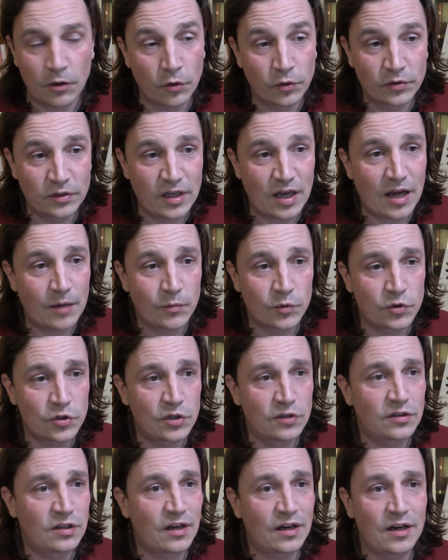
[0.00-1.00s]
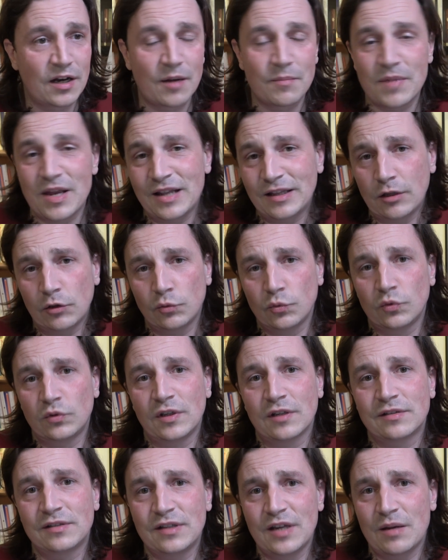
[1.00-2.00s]
odiamoci serenamente
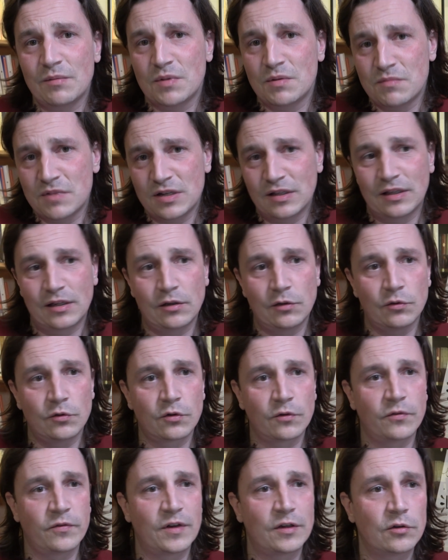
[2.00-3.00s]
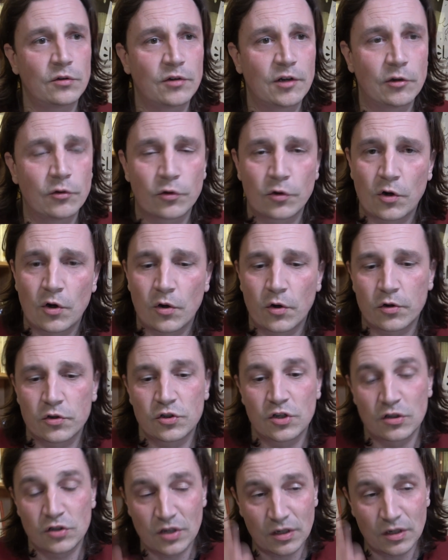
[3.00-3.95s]
tutti assieme, mentre loro fanno le loro orge.